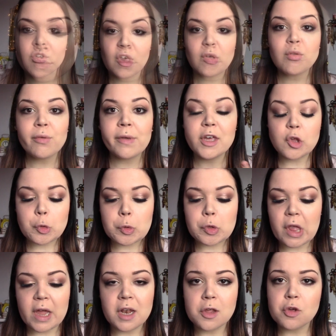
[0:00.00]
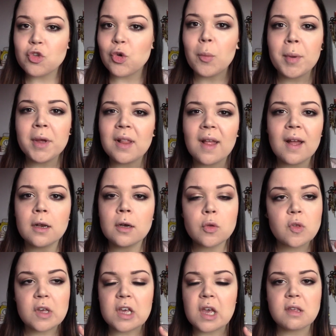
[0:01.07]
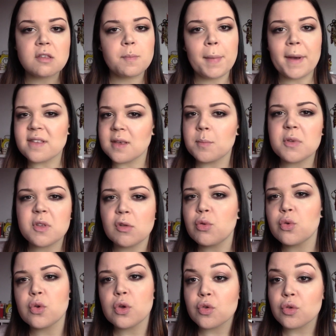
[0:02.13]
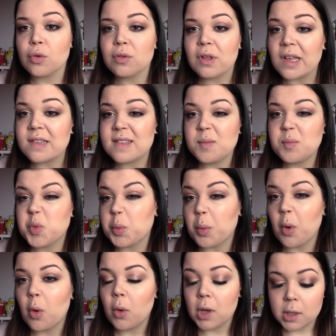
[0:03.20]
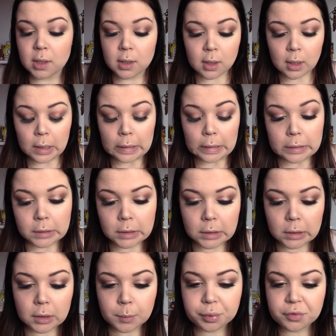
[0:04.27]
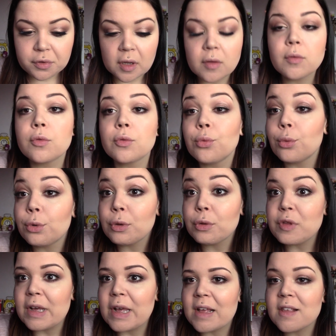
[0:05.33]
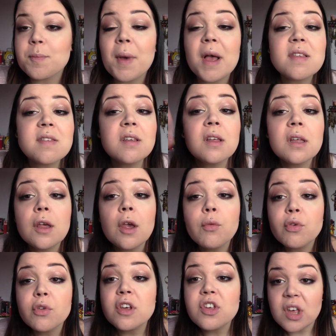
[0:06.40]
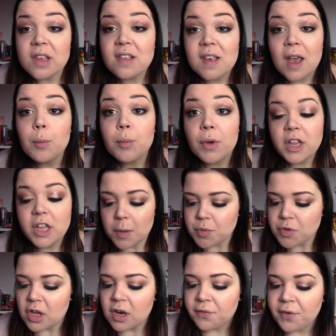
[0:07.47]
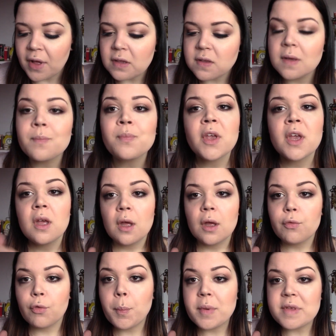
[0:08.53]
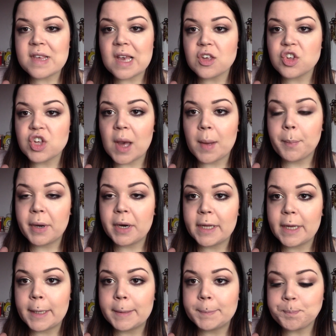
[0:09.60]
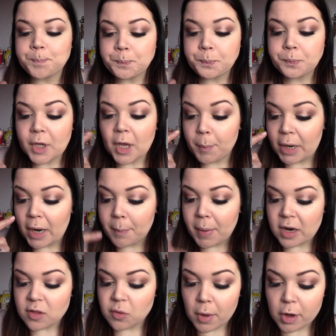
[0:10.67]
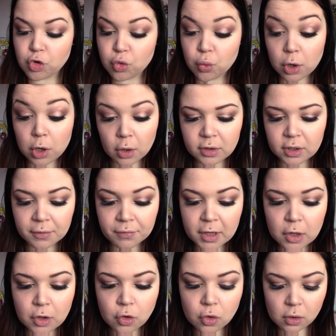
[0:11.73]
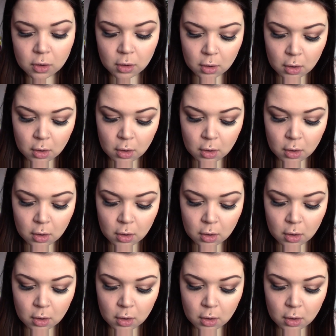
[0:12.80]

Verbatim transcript: Já coloquei as pestanas. Desculpem lá, não sei o que é que se passa, mas a luz hoje não está assim muito boa. Uh, portanto, não sei o que é que se passa. Eu vou deixar secar um bocadinho a pestana falsa. Vou passar já para, hum, para a parte de baixo do olho outra vez.